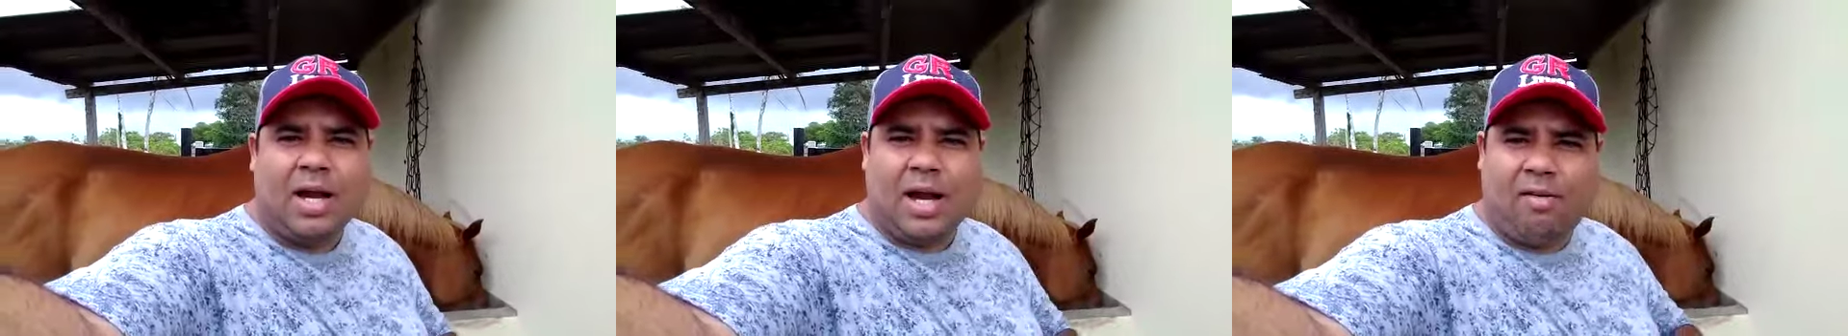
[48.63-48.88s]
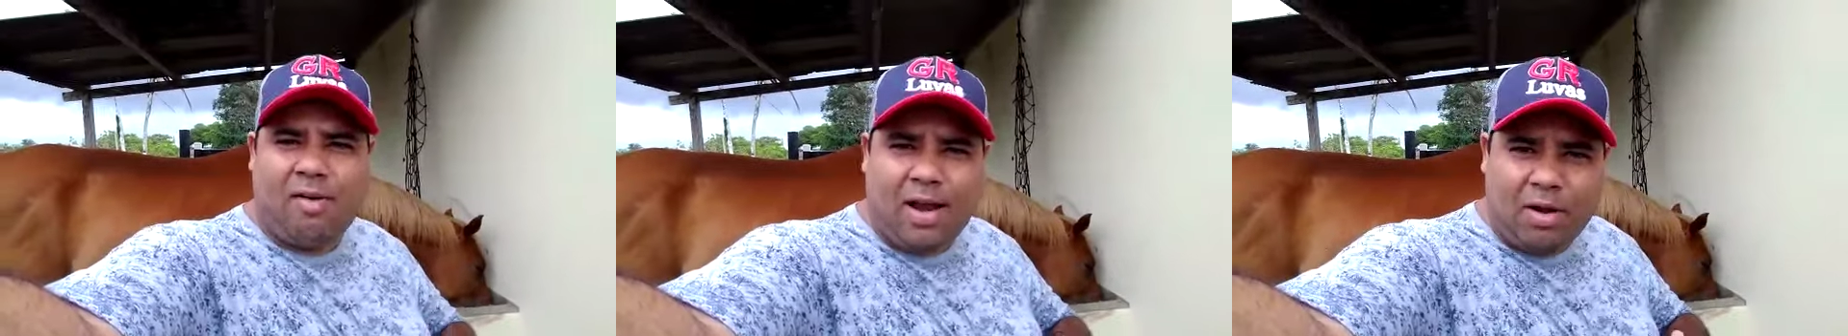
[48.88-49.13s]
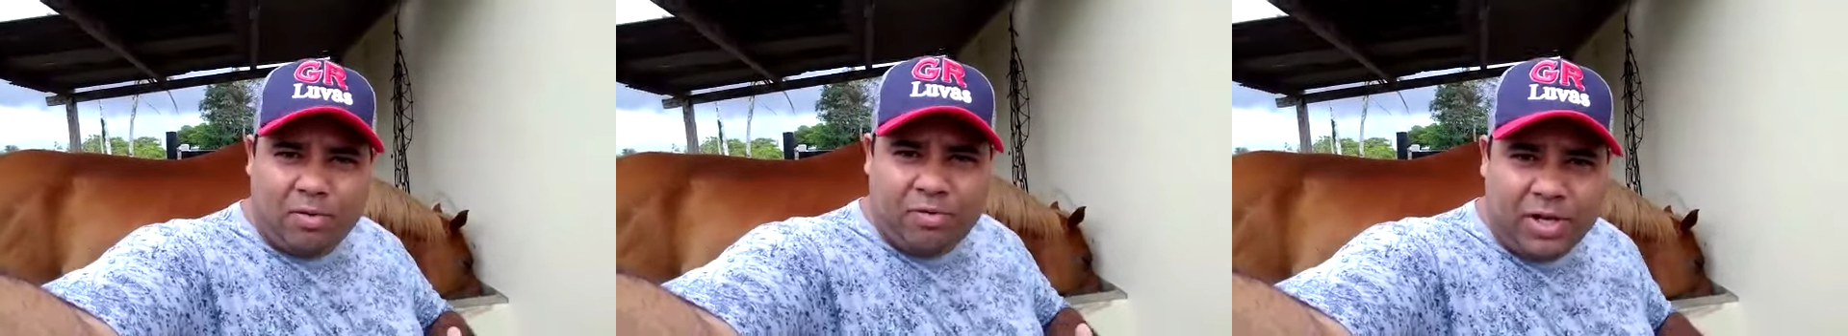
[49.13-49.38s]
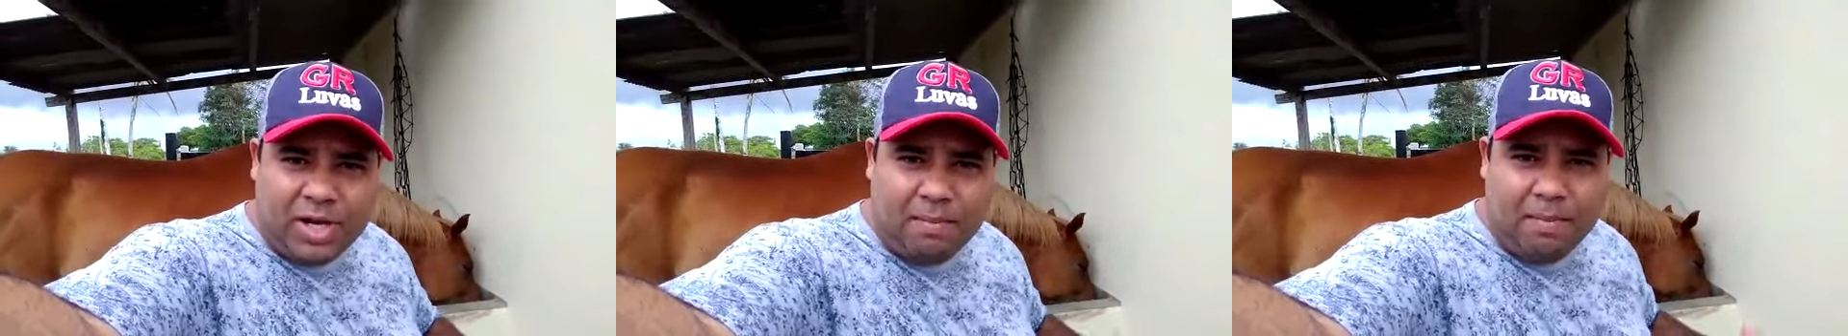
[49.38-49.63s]
cavalo não
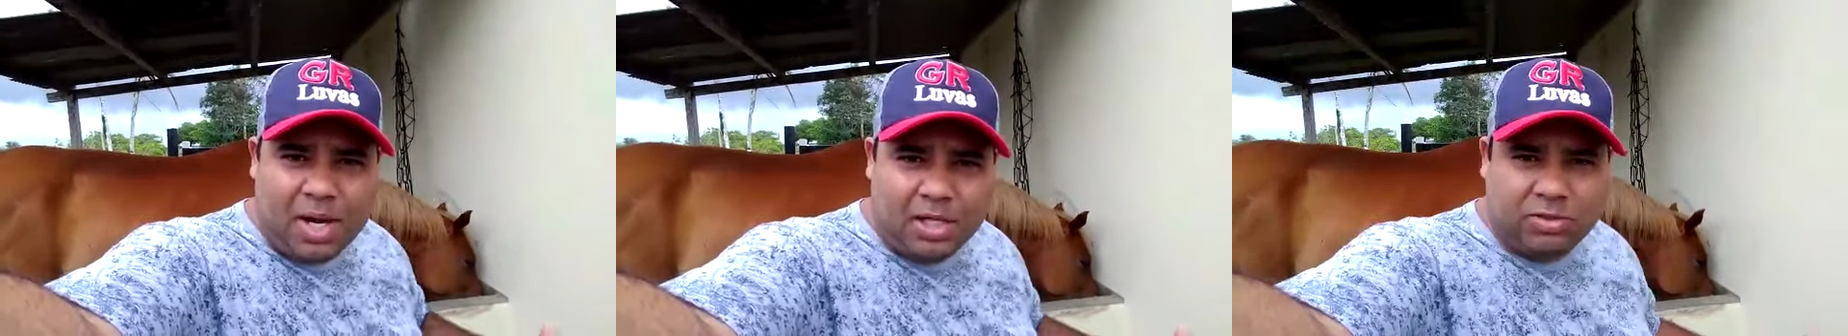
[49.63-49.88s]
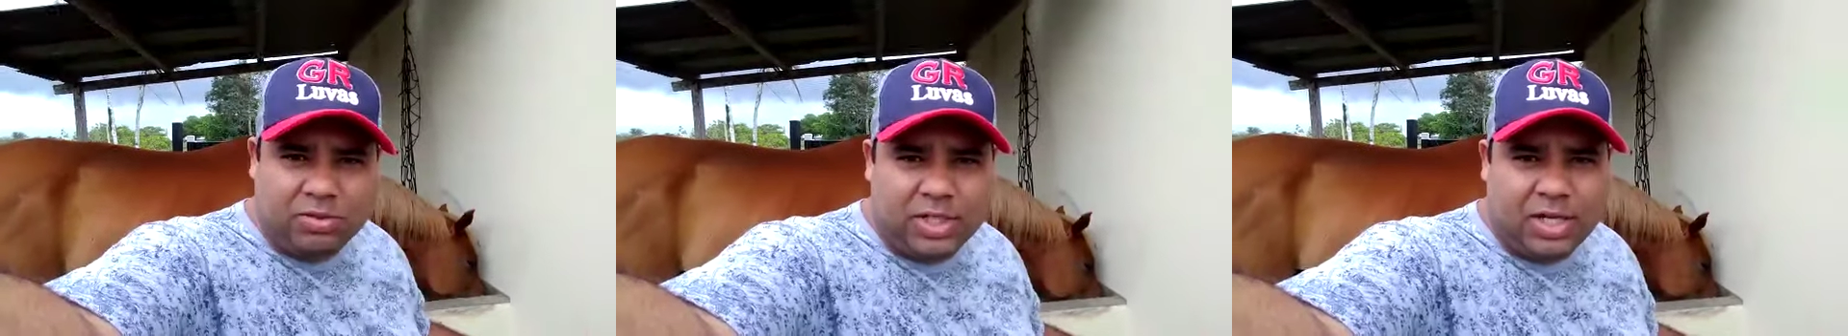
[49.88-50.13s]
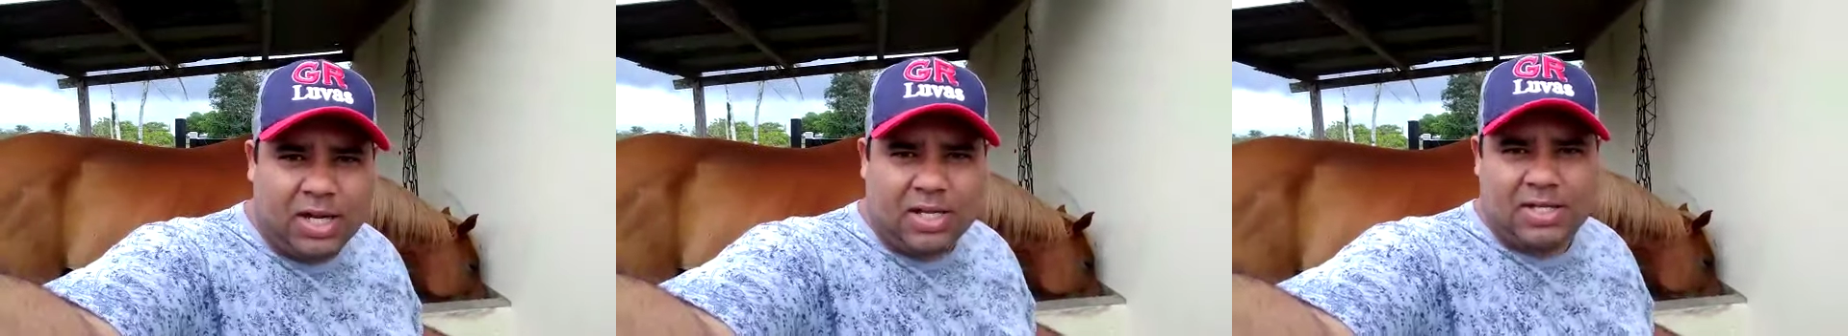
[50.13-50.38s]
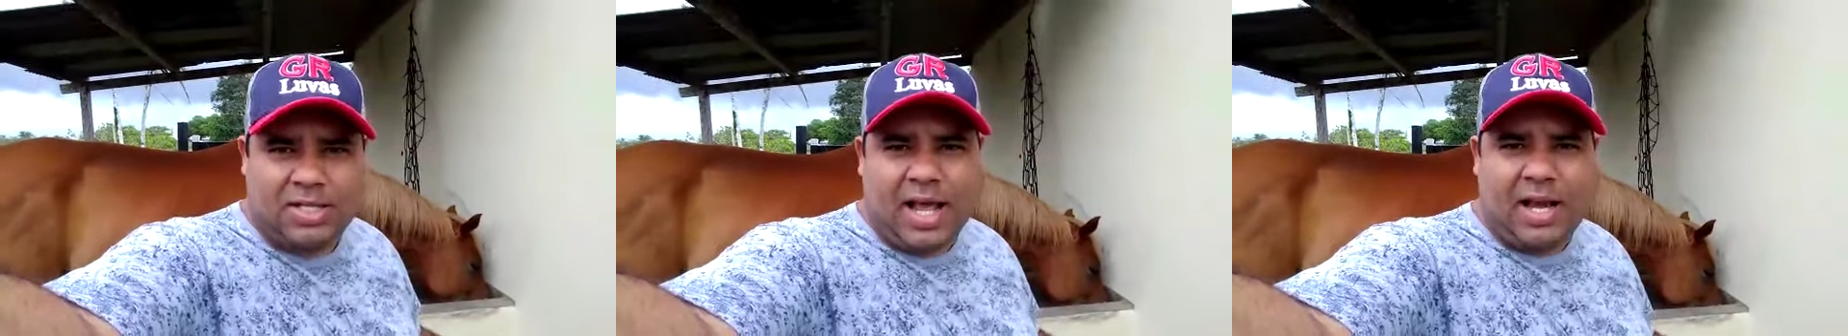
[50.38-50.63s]
fica manso de
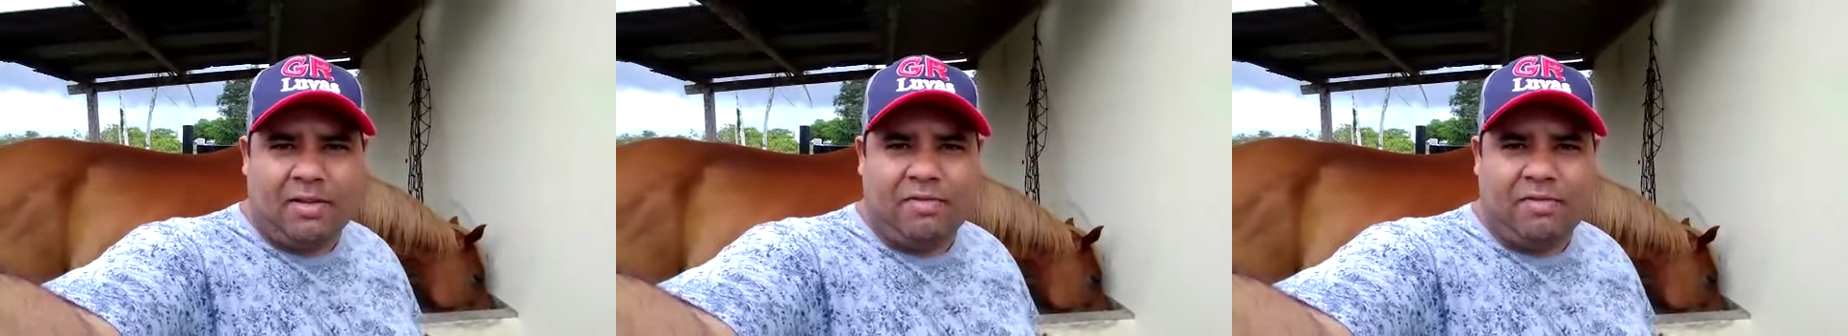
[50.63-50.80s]
cancela,